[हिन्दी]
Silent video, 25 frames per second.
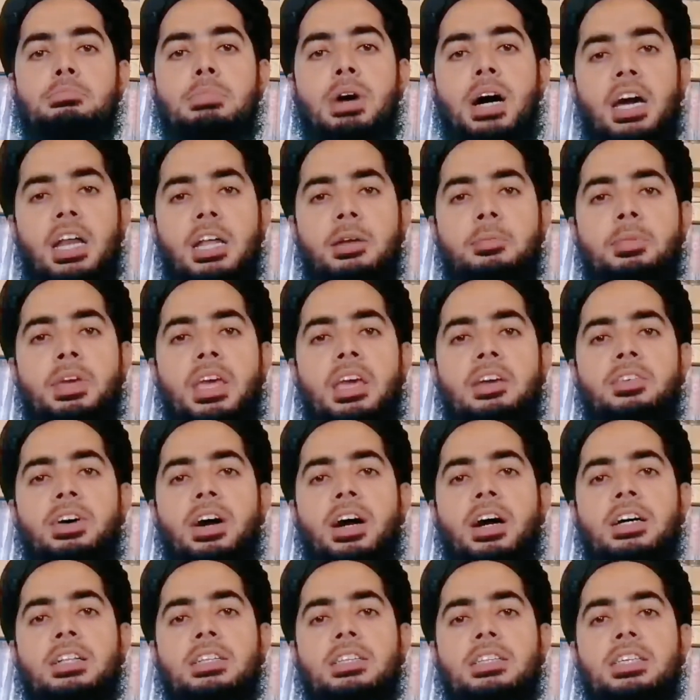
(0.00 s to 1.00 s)
मगरिब के
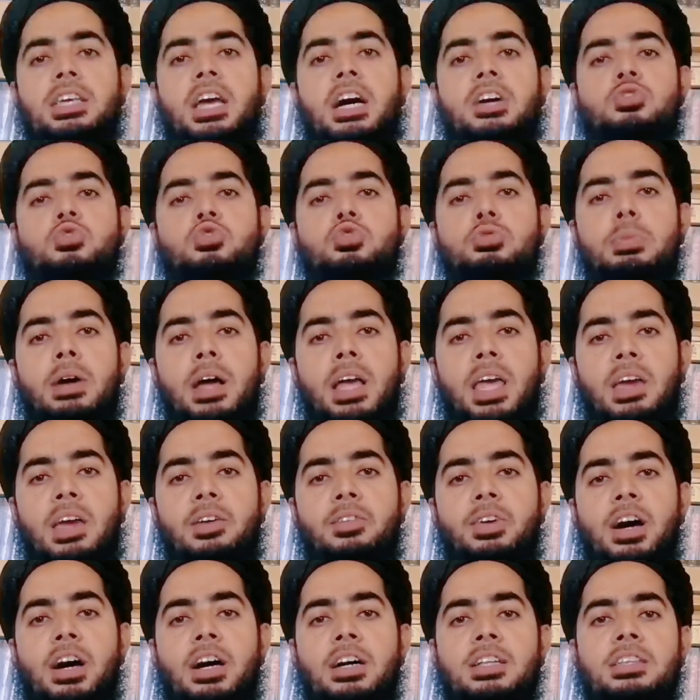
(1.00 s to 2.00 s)
वक़्त या सुबह
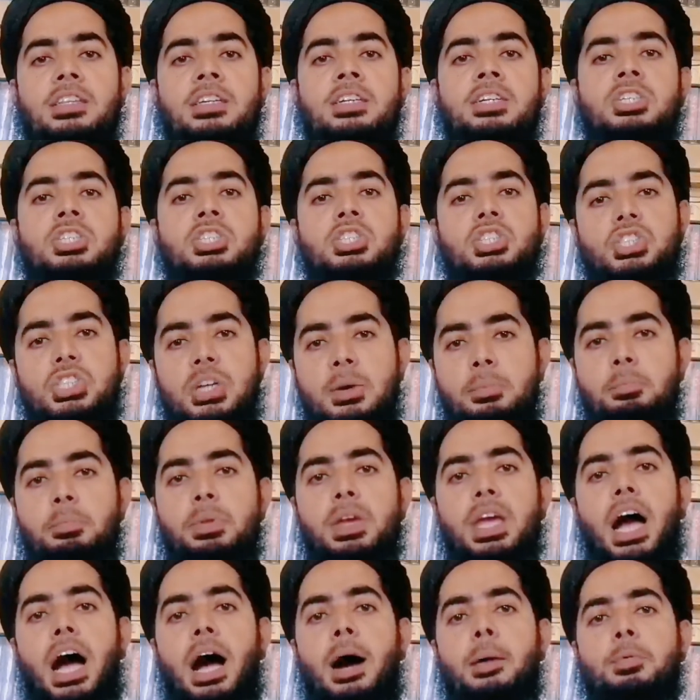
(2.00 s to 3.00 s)
के वक़्त जब
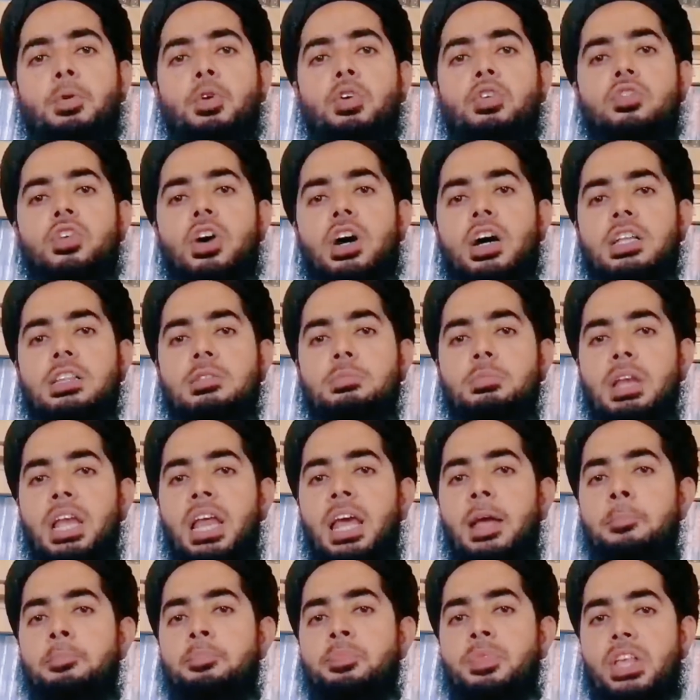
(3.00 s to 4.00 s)
भी आपको वक़्त
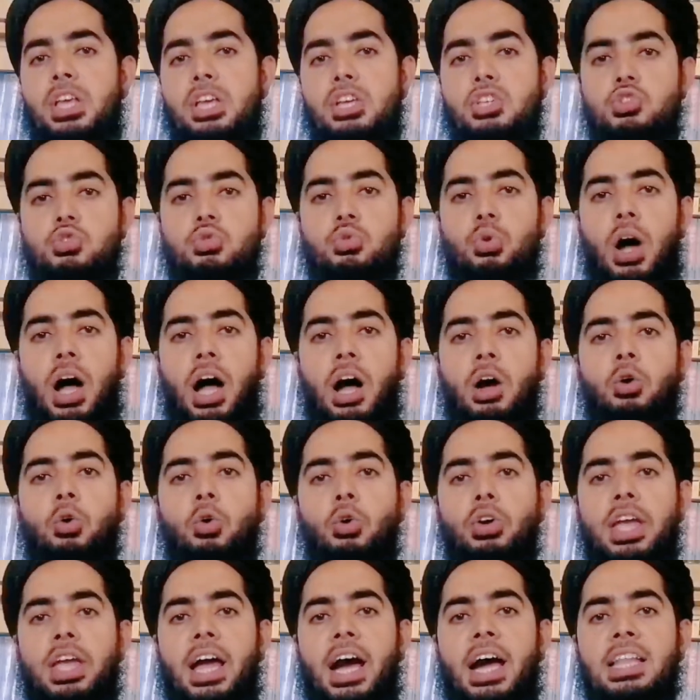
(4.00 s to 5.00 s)
मिले इस दुआ
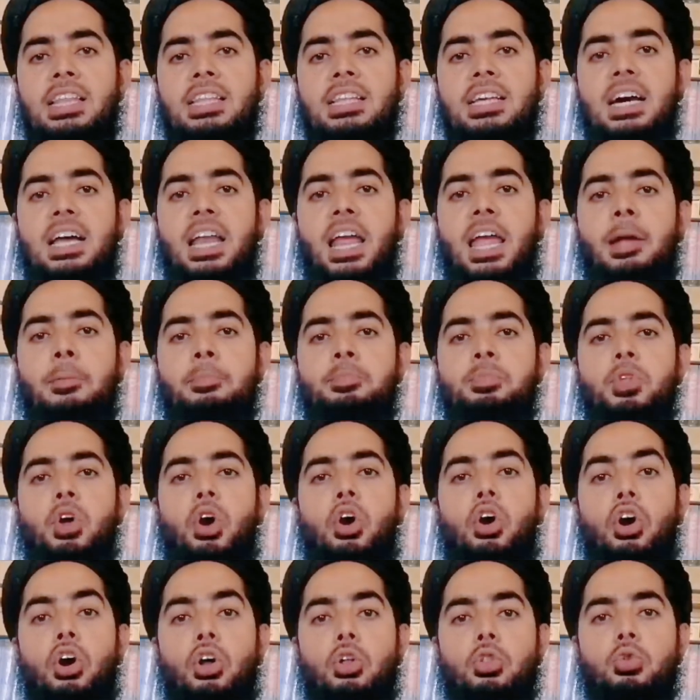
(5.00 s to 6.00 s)
को याद करें
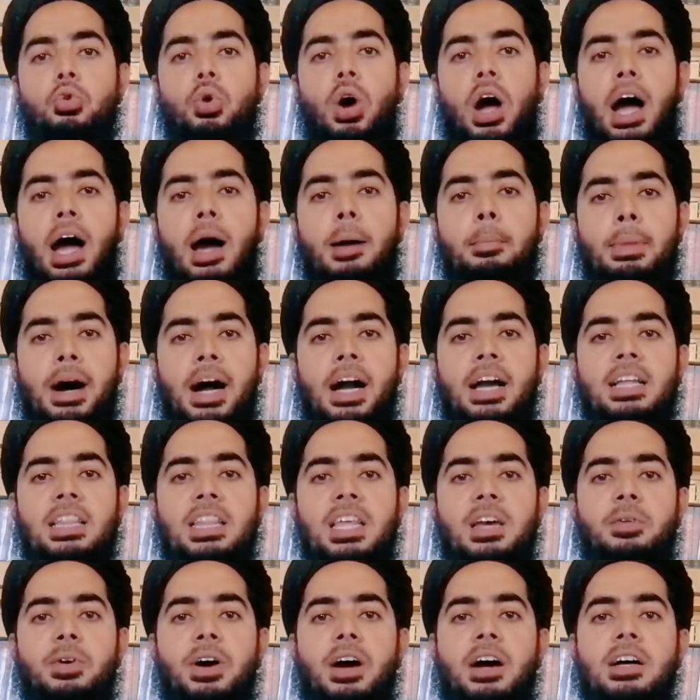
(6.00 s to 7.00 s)
और दुआ
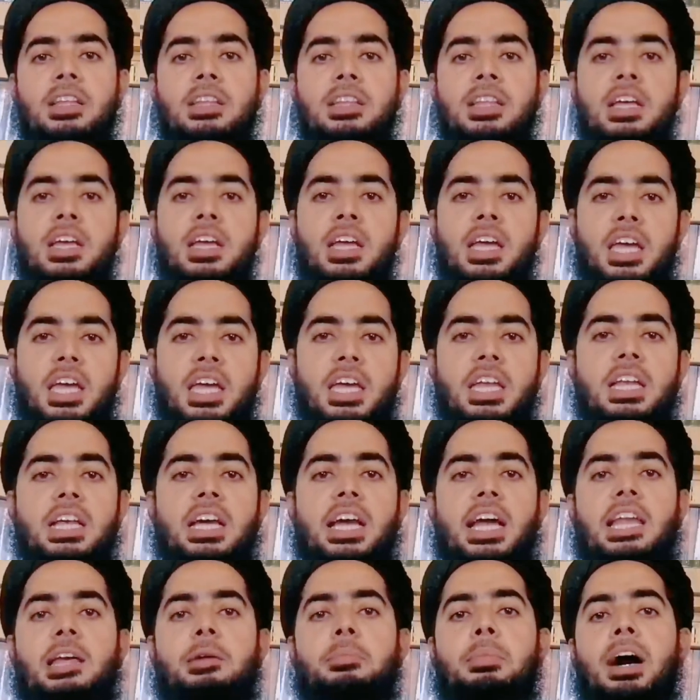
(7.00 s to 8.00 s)
मांगते वक़्त
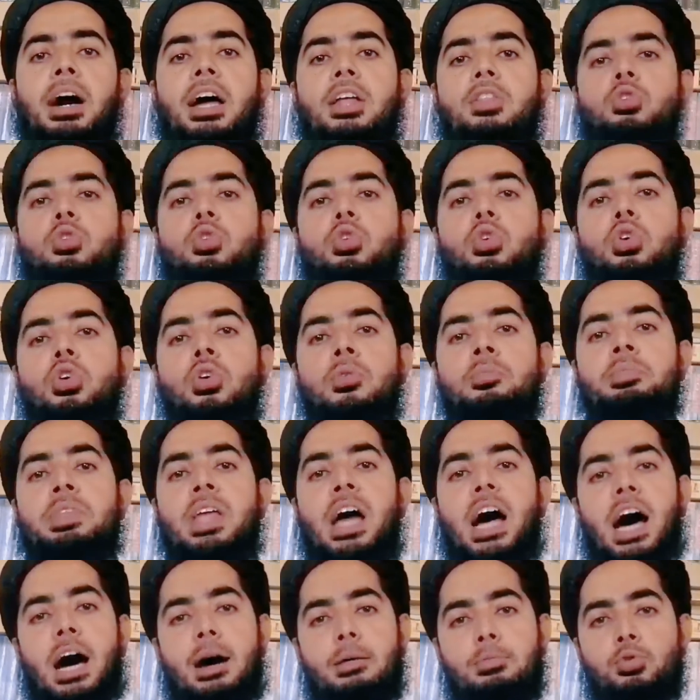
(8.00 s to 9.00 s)
इन कलिमात को
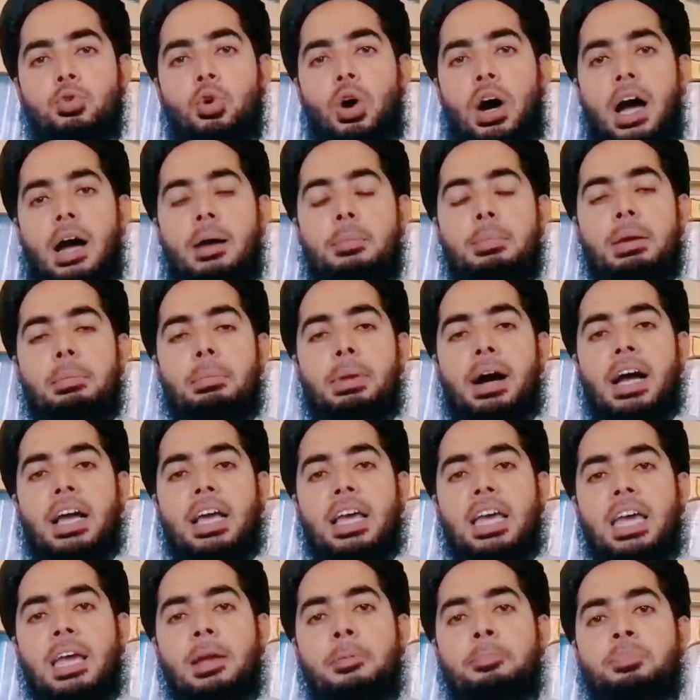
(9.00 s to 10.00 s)
आप दुआ में
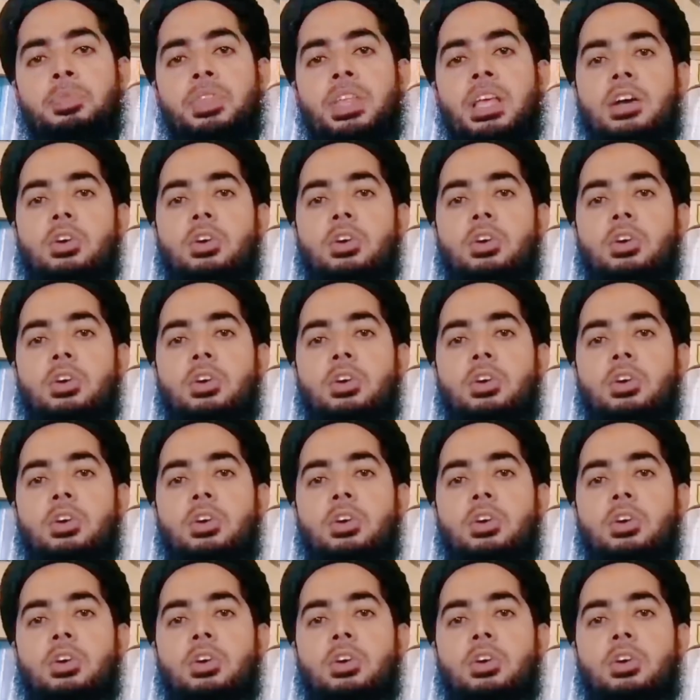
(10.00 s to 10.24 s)
मांगे